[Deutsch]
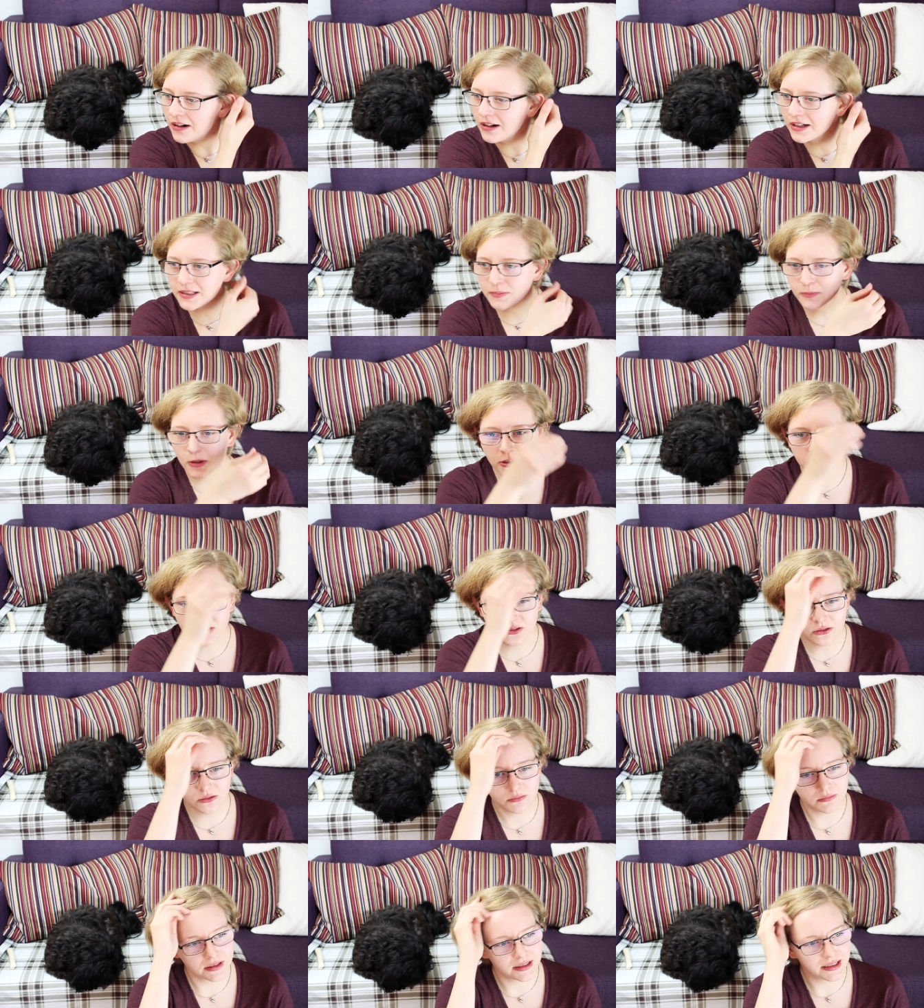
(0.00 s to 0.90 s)
oh, ich
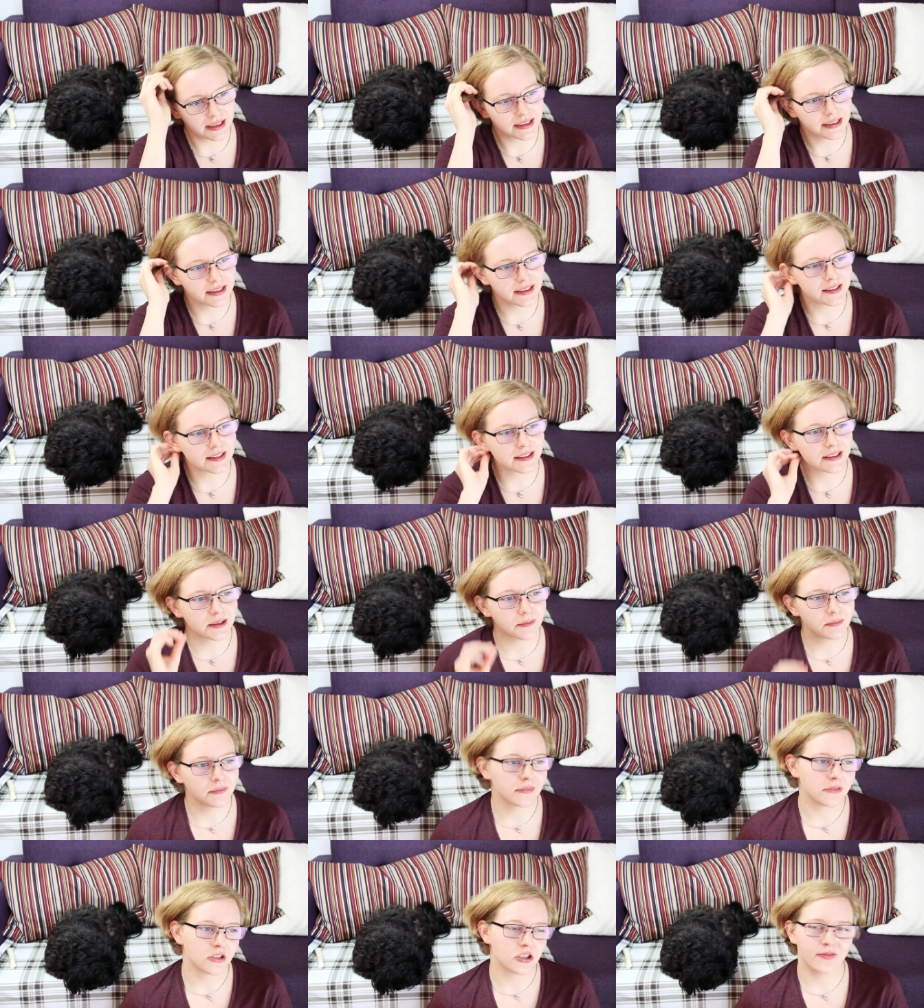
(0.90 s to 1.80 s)
möchte unbedingt
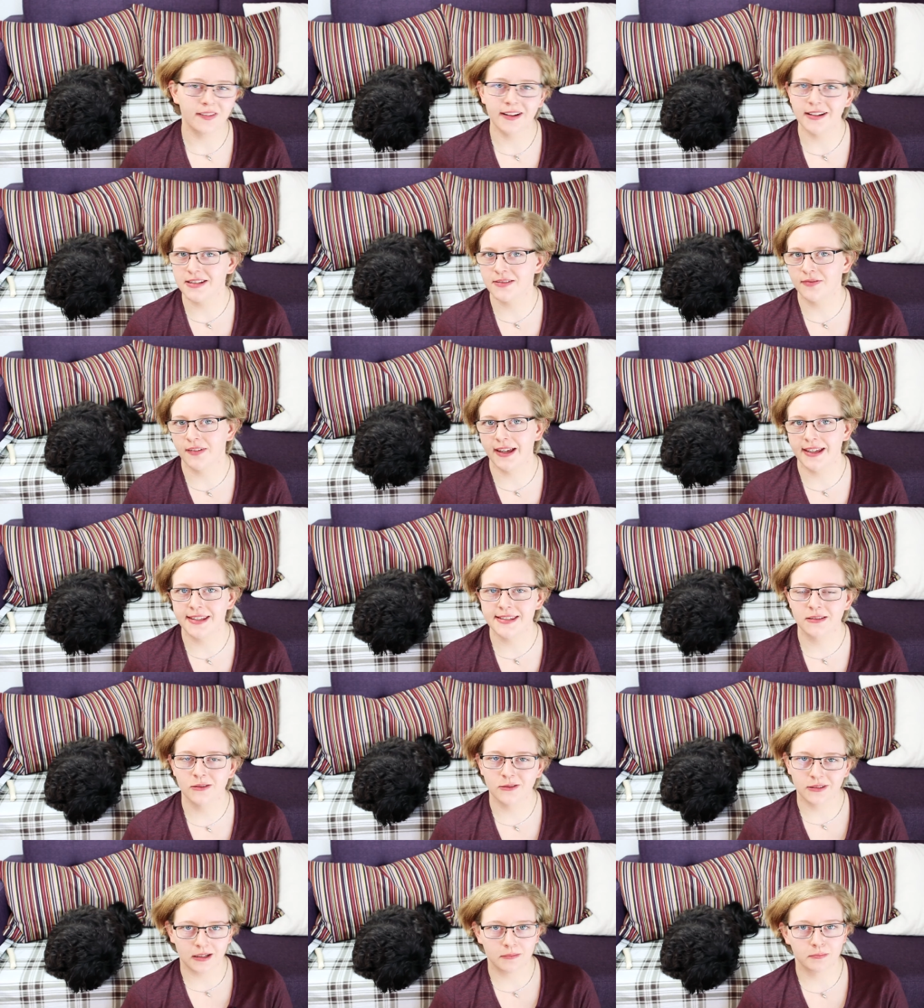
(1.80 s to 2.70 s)
ähm, einen
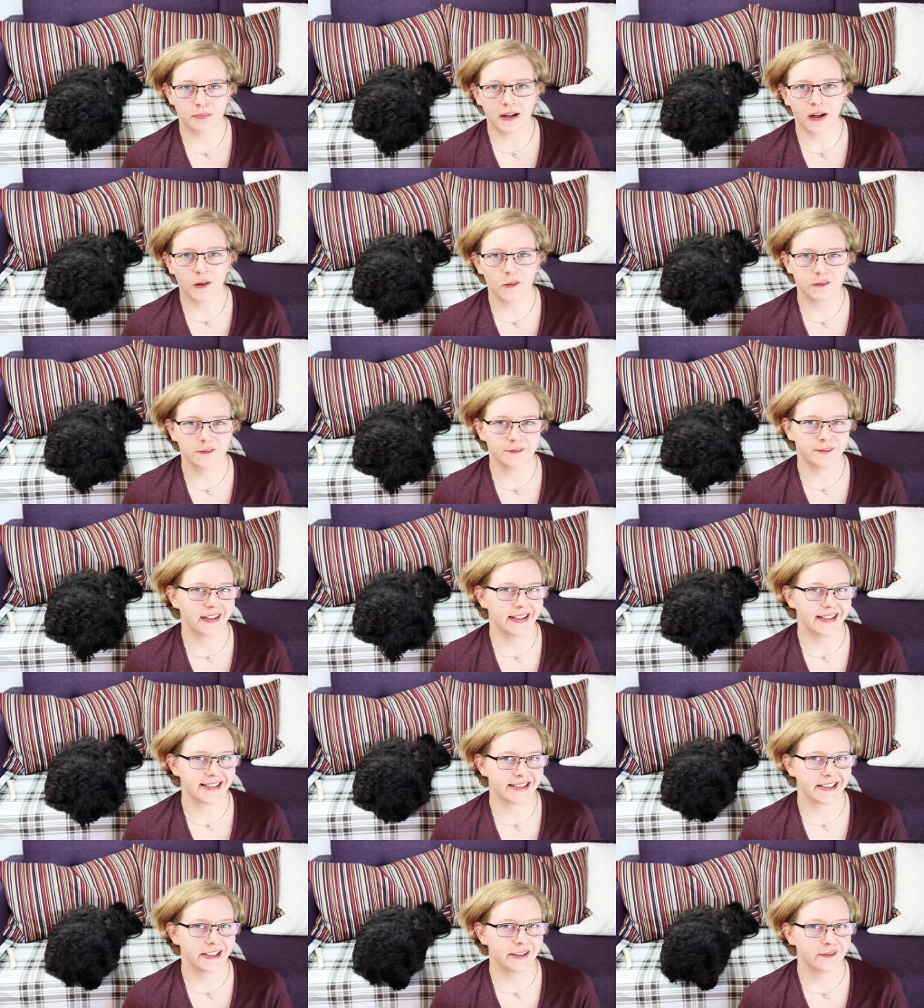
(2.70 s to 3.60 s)
schwarz-weißen oder einen
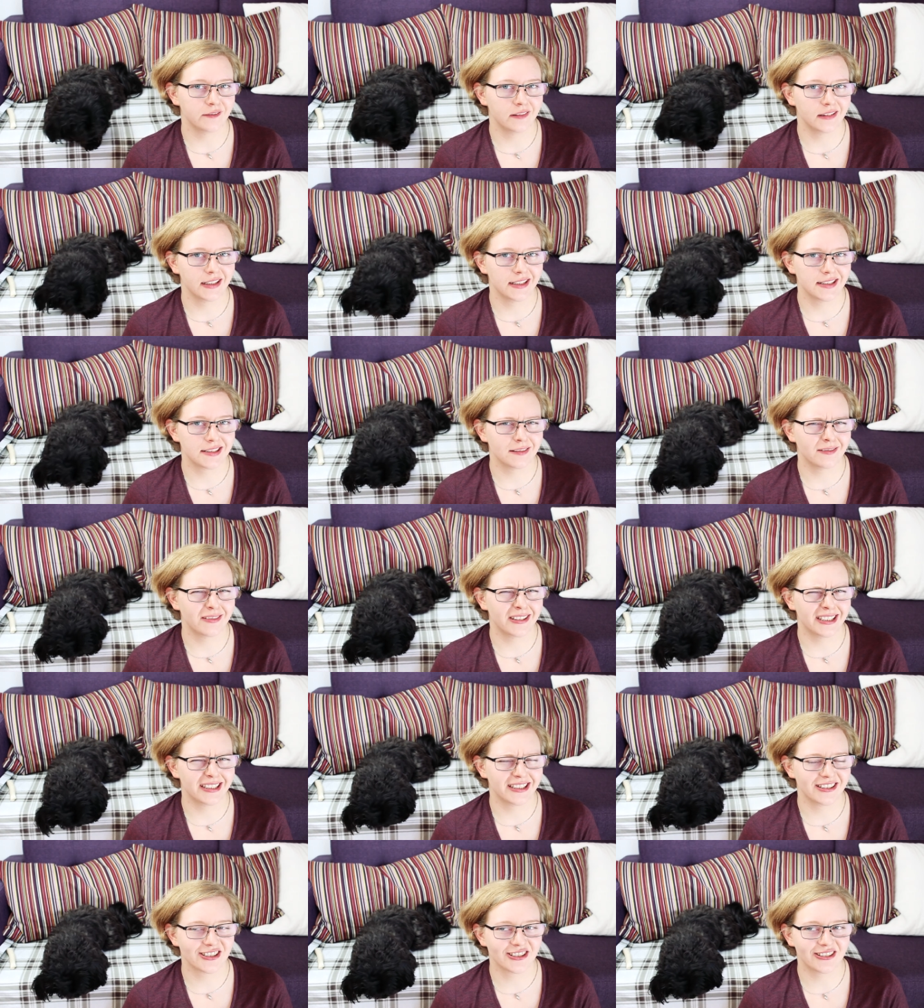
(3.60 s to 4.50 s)
braun-weißen Havaneser,
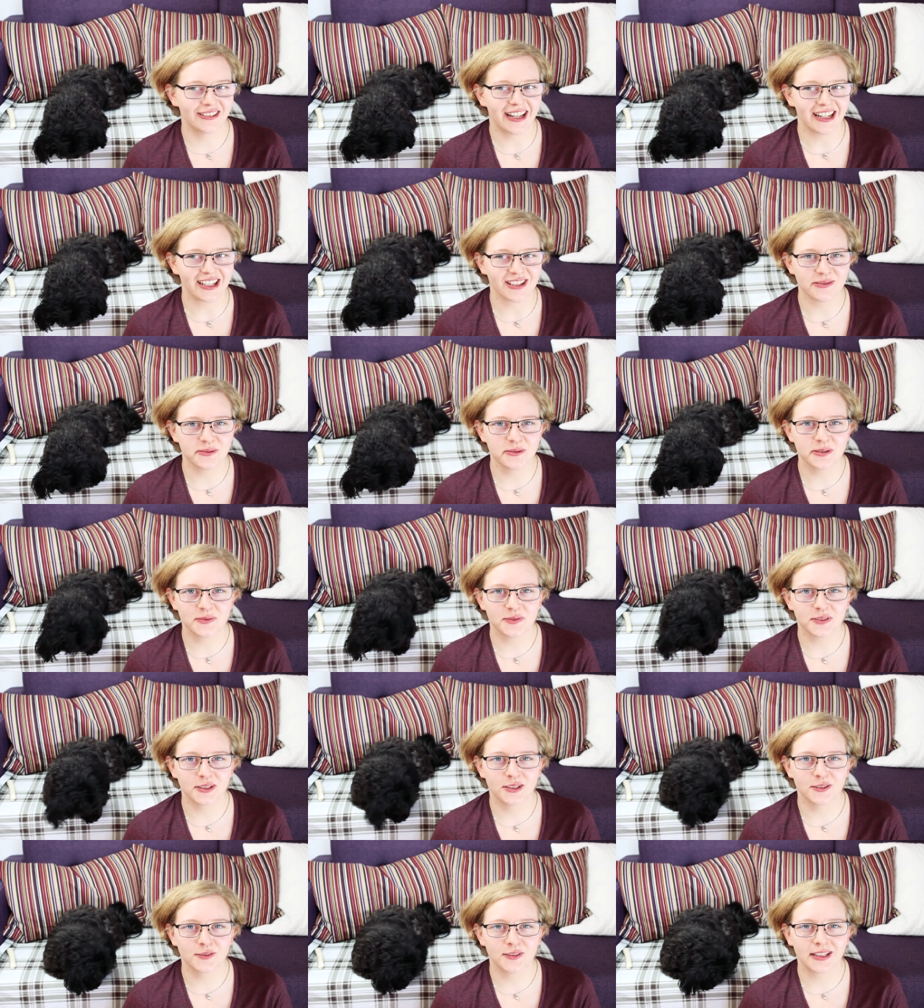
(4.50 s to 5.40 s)
weil ich das schon echt
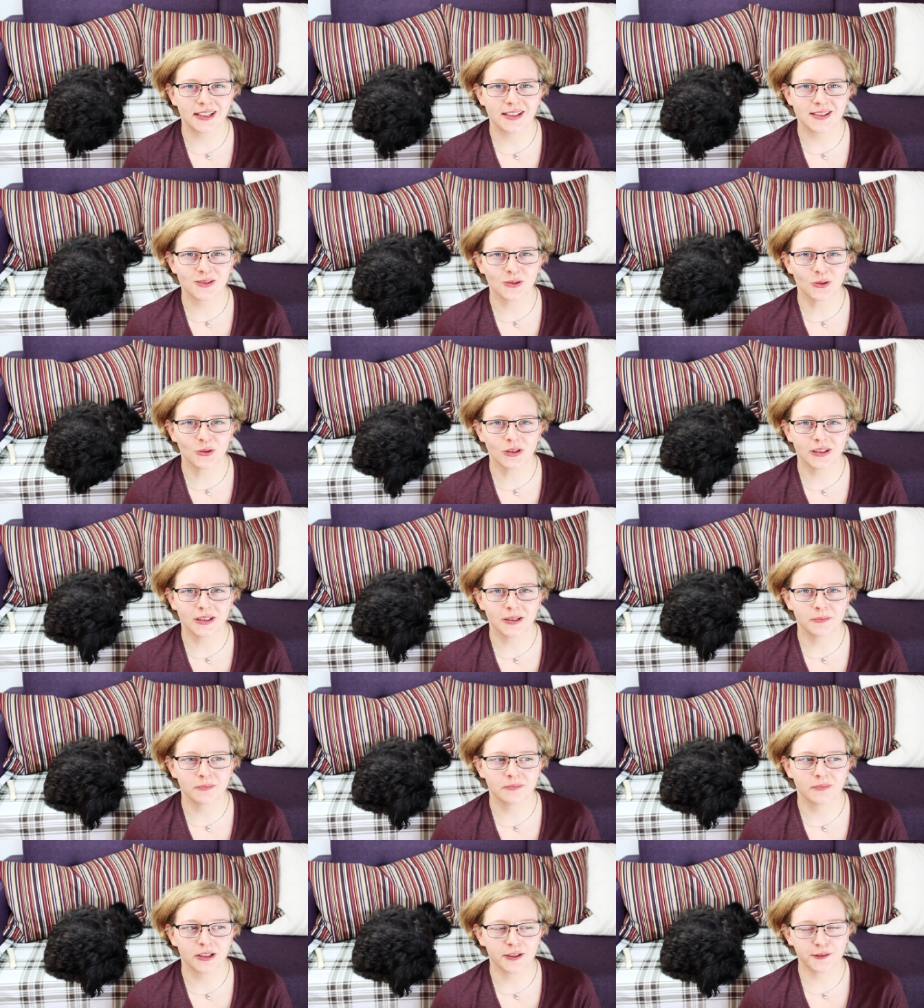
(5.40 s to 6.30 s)
süß finde, wenn die so
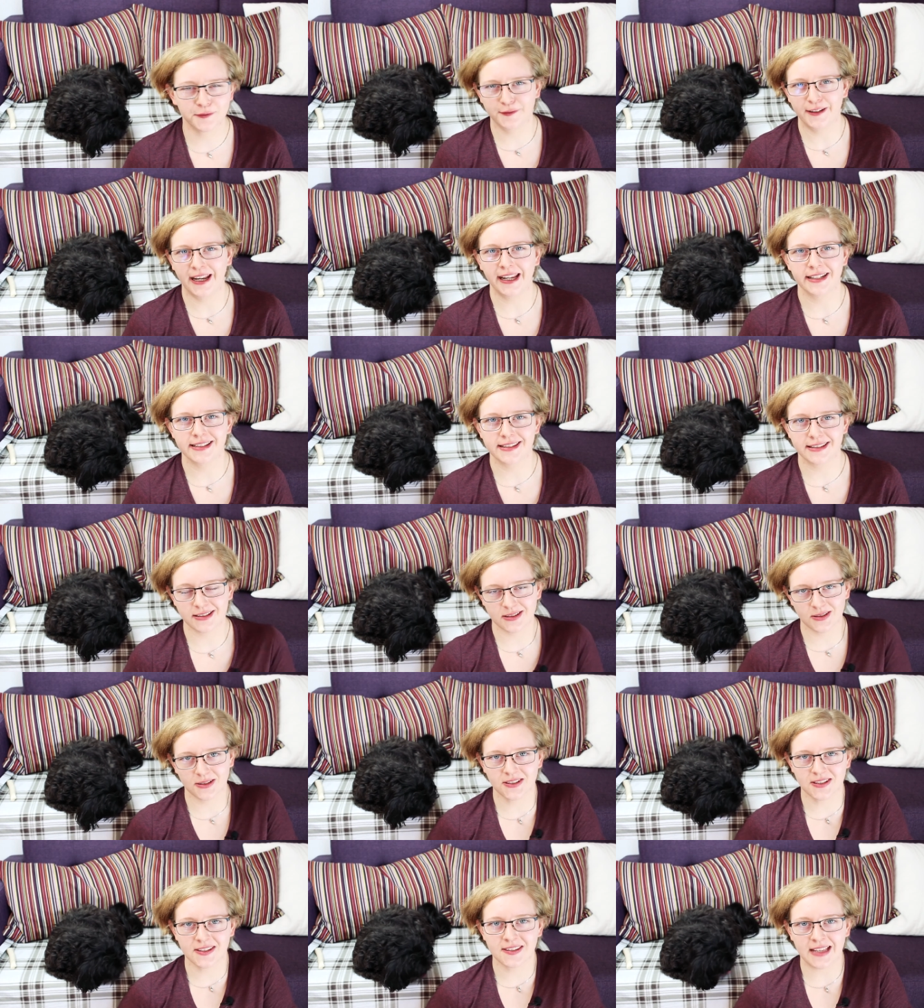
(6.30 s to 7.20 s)
ähm, gefleckt
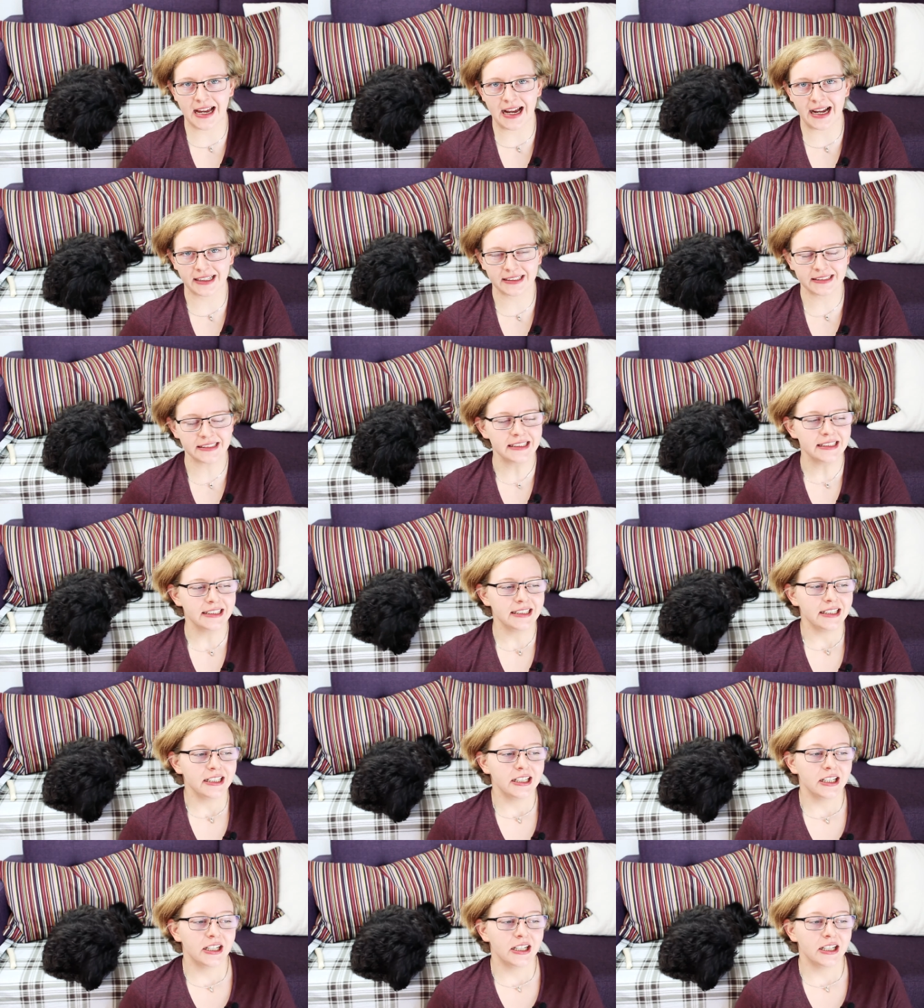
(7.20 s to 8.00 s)
sind sozusagen.